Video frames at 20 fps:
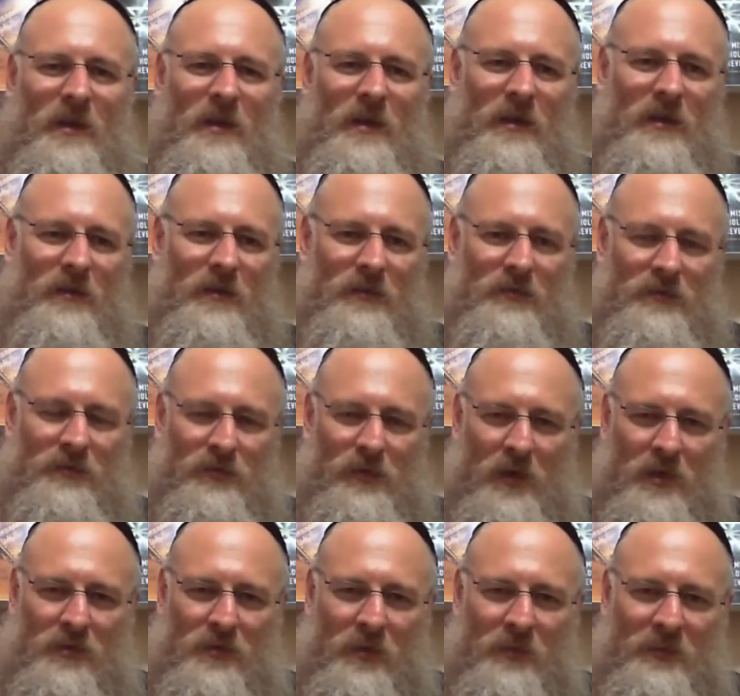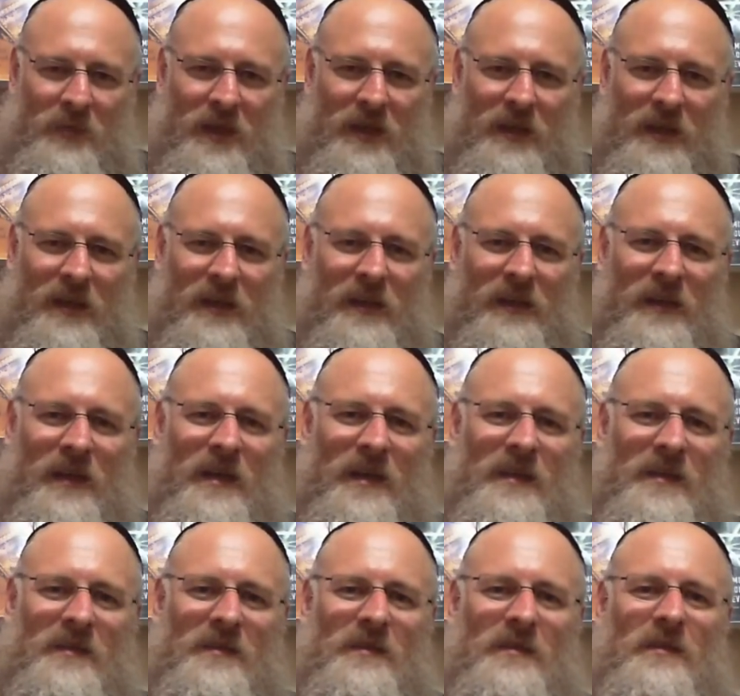con todas sus
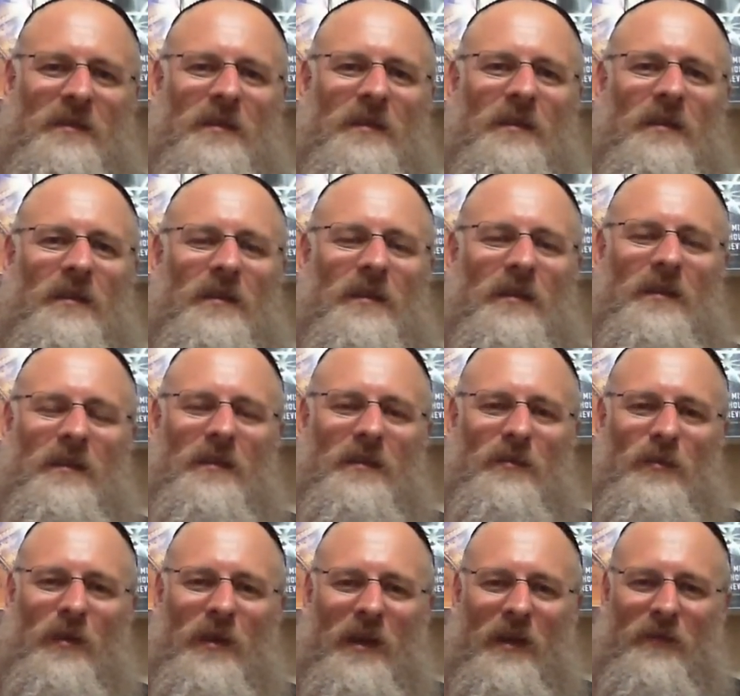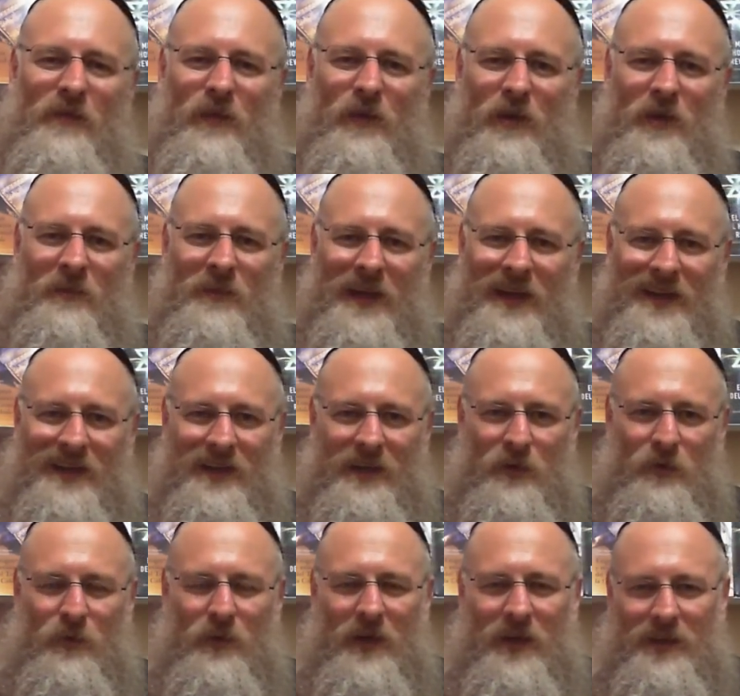piernas y, toda la forma, la
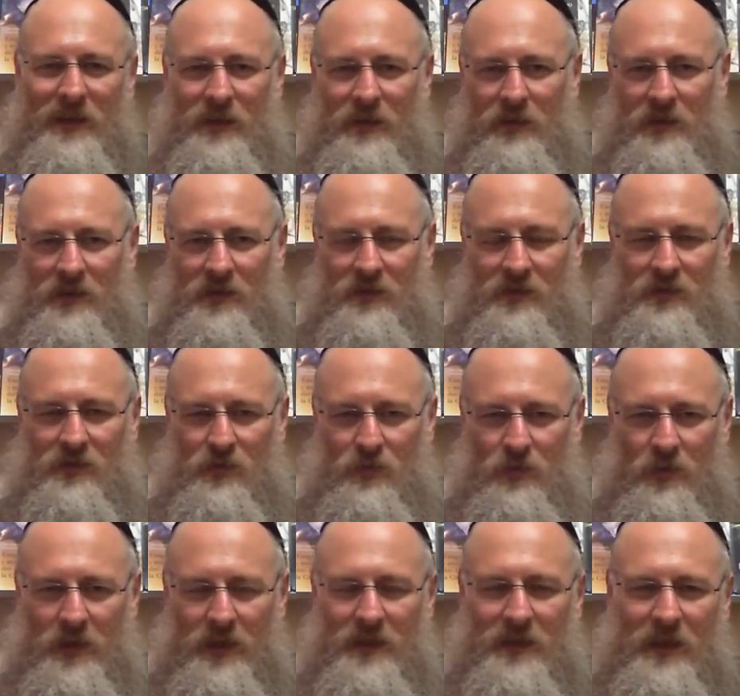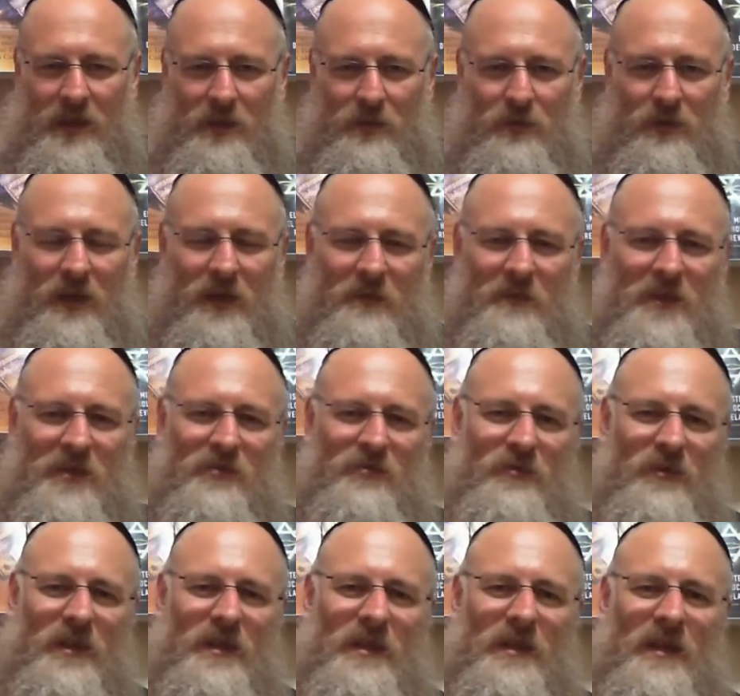recuerda y con eso sueña, duerme,
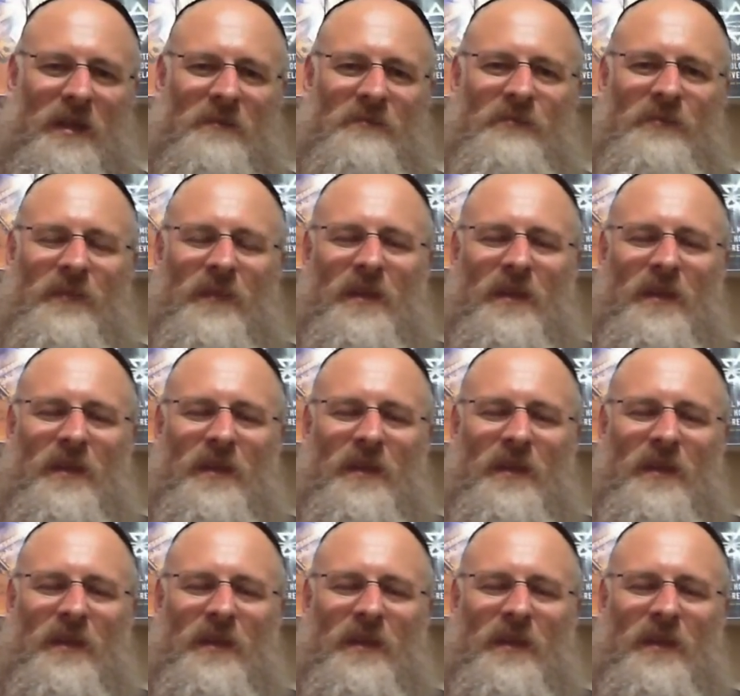sueña